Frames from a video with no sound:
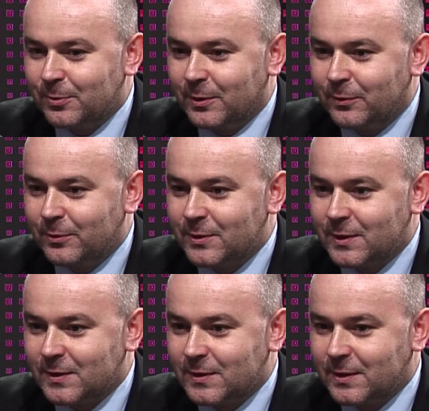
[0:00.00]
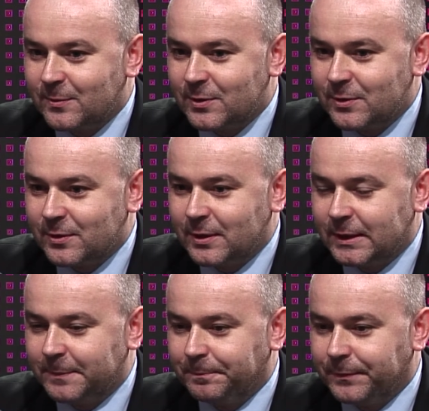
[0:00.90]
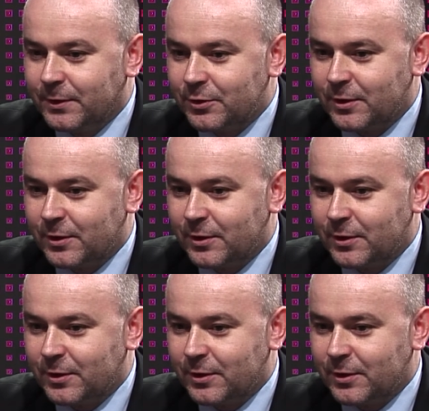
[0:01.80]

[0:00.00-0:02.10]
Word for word: mi funkcję zastępcy mm,